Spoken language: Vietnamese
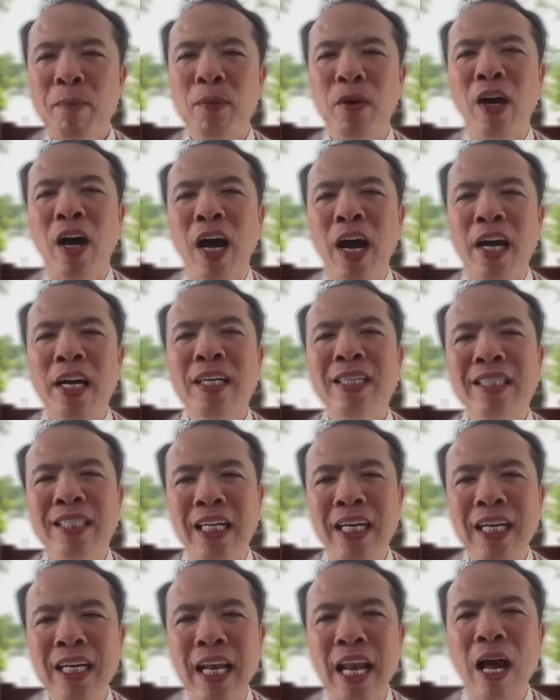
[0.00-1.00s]
Phép rửa ấy
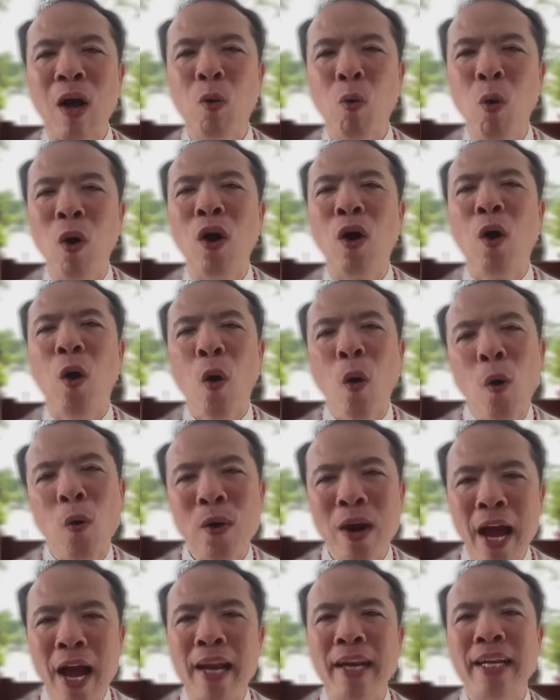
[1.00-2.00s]
chính là cuộc
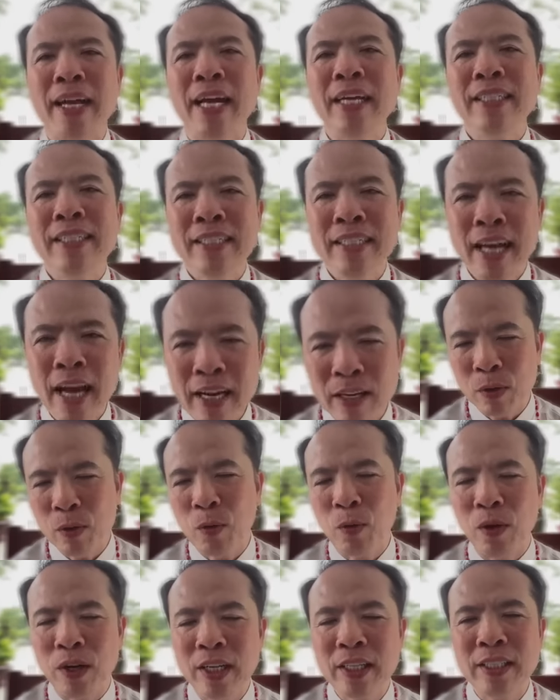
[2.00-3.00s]
khổ nạn cái chết
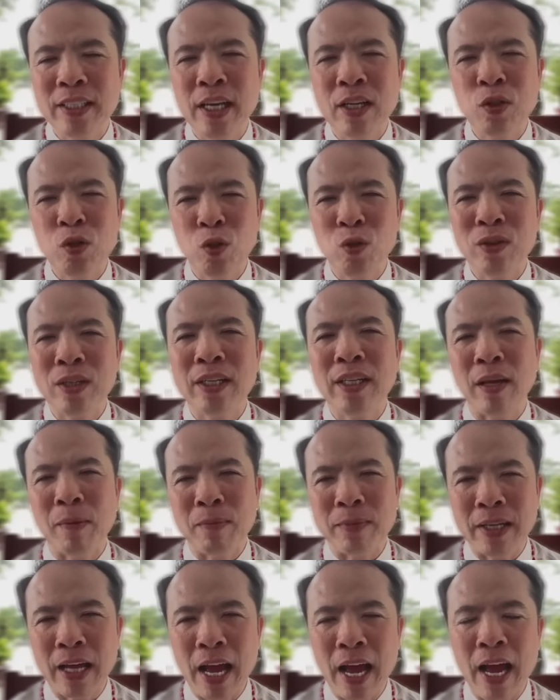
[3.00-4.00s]
của Đức Giêsu trên
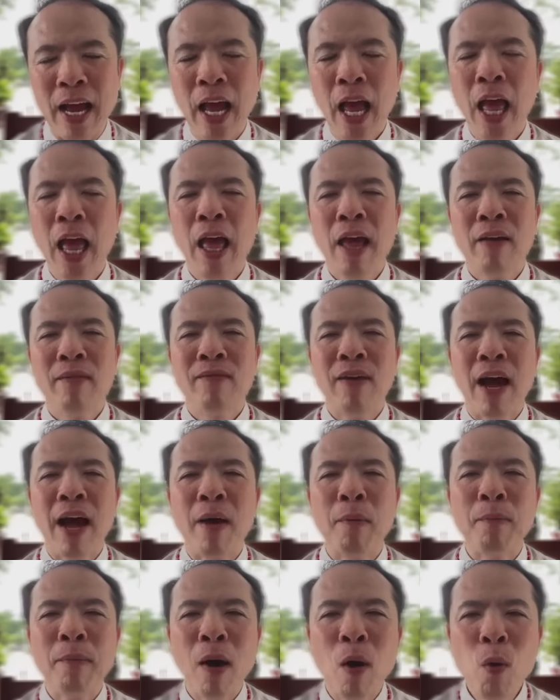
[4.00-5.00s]
thập giá
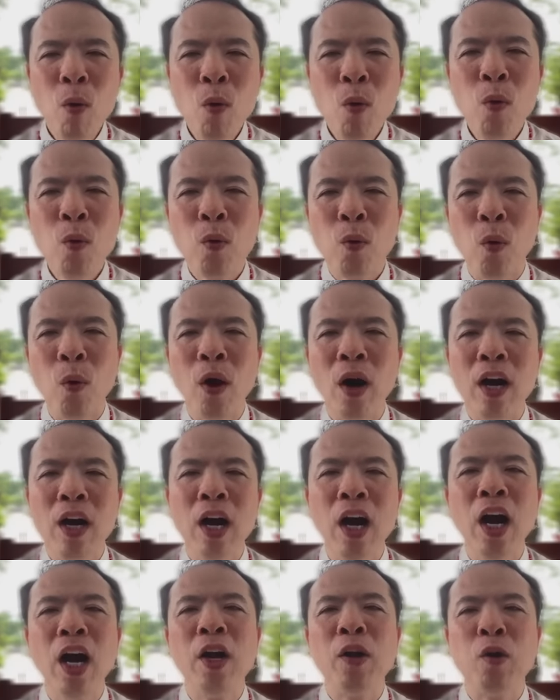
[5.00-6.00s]
và máu
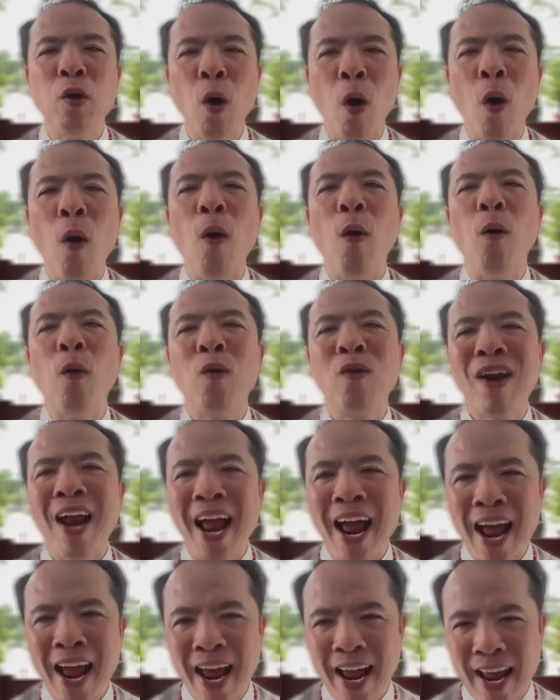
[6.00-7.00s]
của người đổ
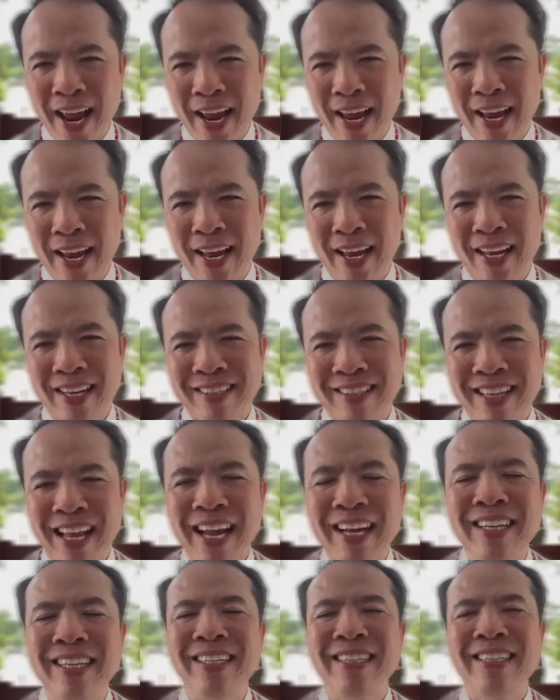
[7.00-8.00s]
ra
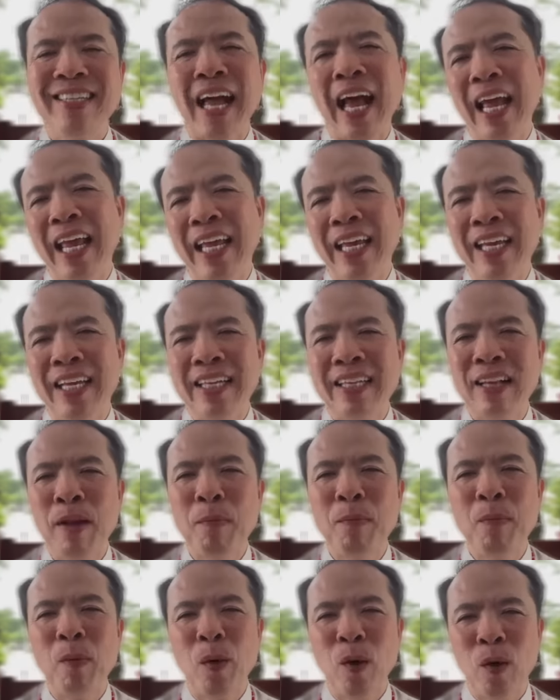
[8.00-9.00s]
thanh tẩy
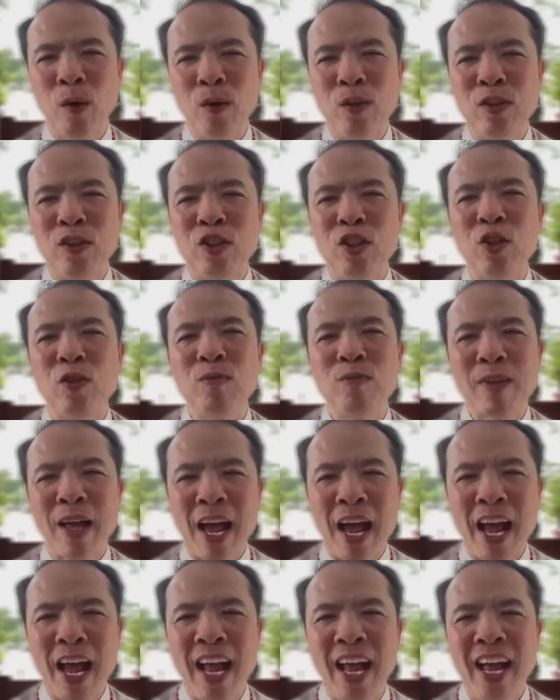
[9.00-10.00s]
tâm hồn chúng
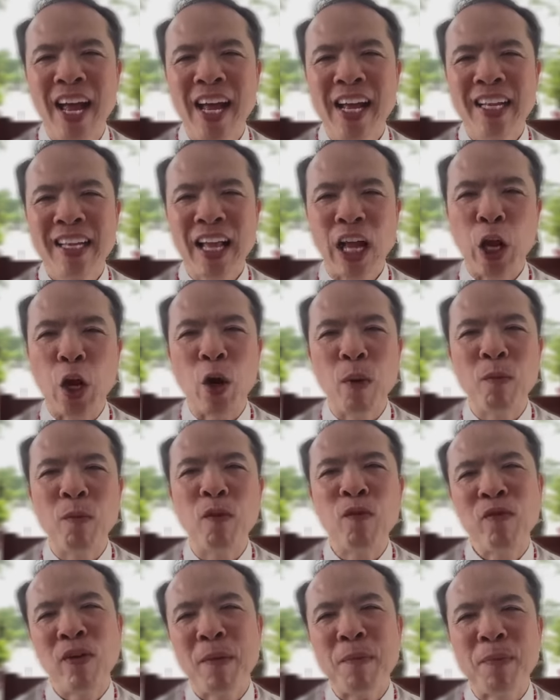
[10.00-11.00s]
ta. Thầy
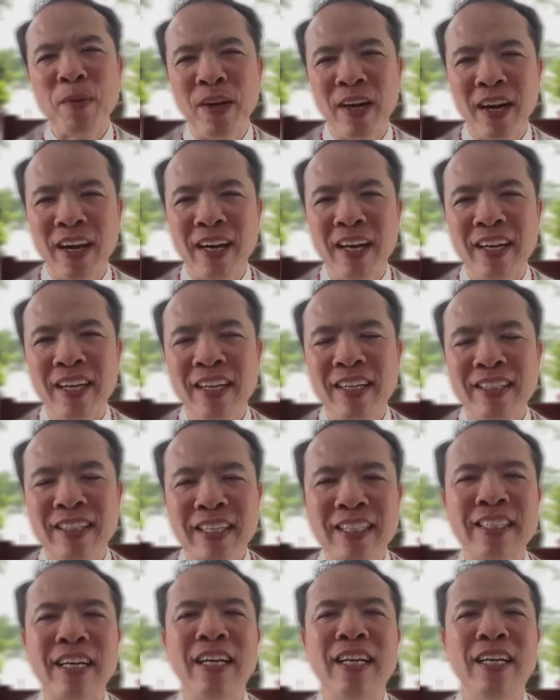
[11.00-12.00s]
còn một phép rửa
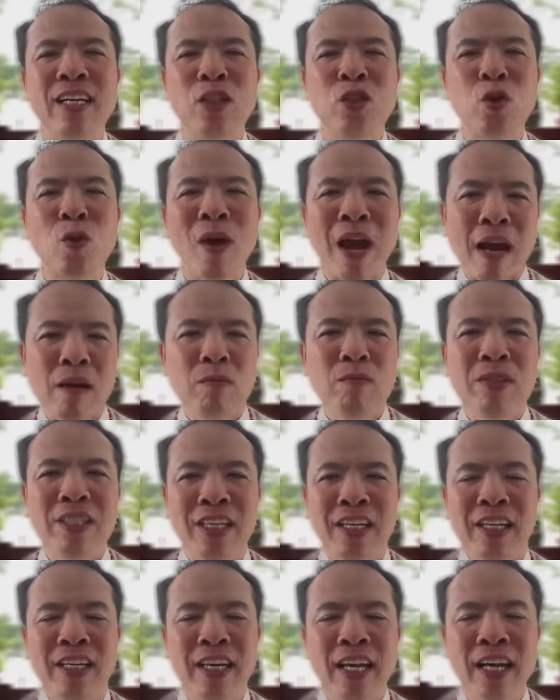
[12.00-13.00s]
chắc chắn đến cái số ám
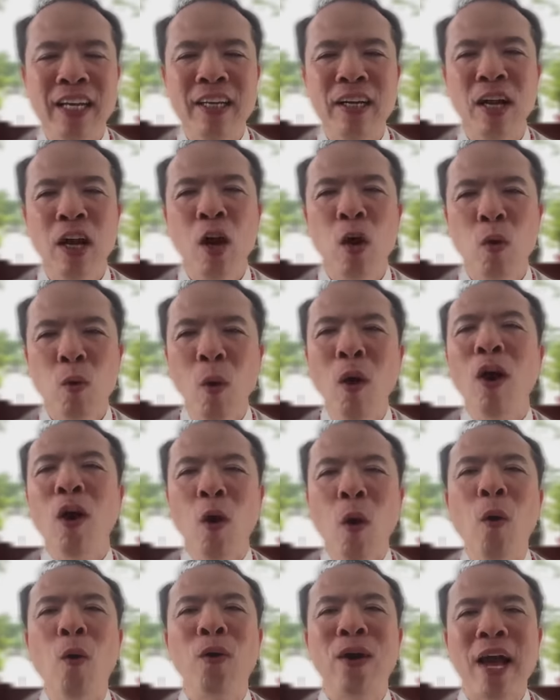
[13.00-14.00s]
chỉ đến
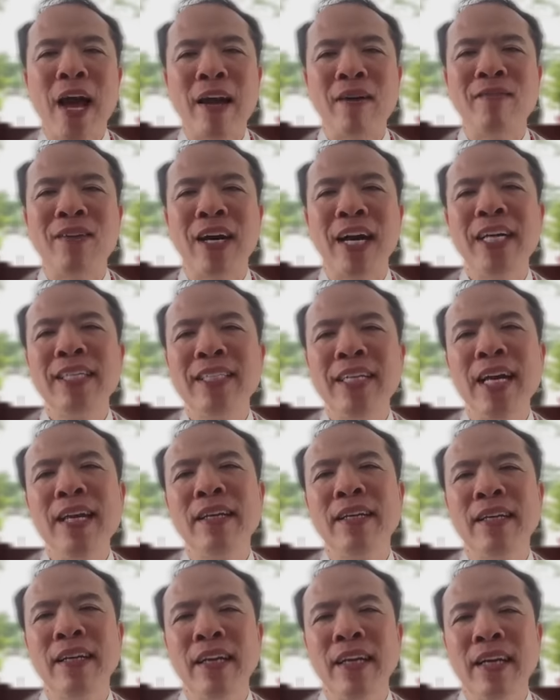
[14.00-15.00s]
cuộc khổ nạn và cái
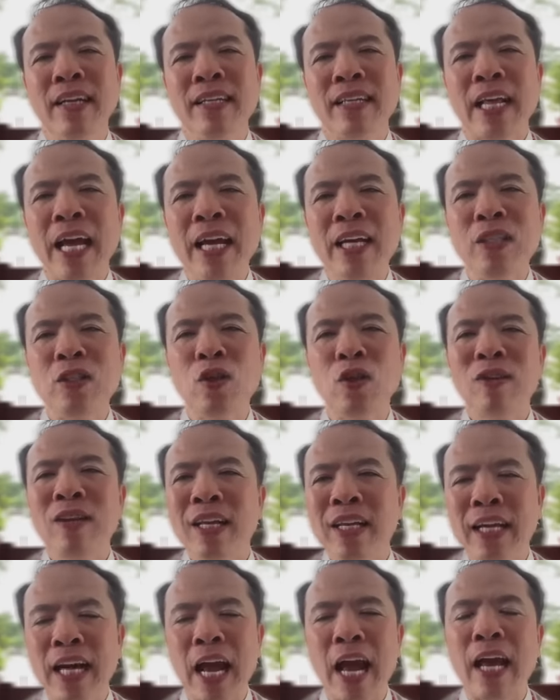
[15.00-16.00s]
chết thay cho
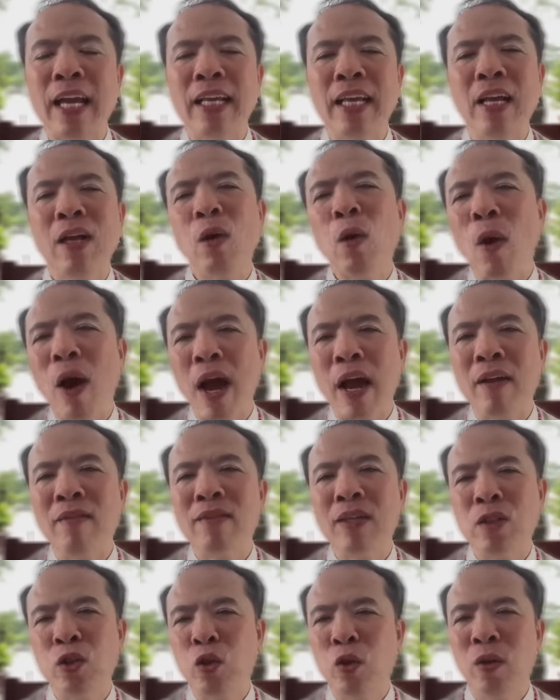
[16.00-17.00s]
tất cả nhân
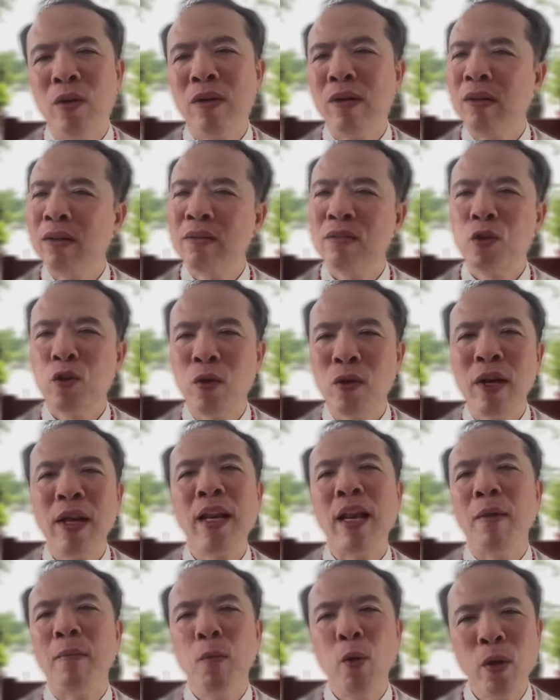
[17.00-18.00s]
loại và Chúa Chúa
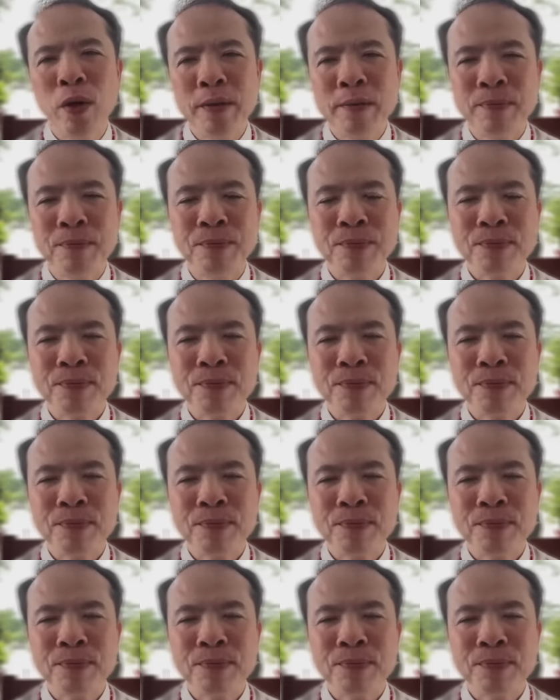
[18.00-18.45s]
rất là muốn.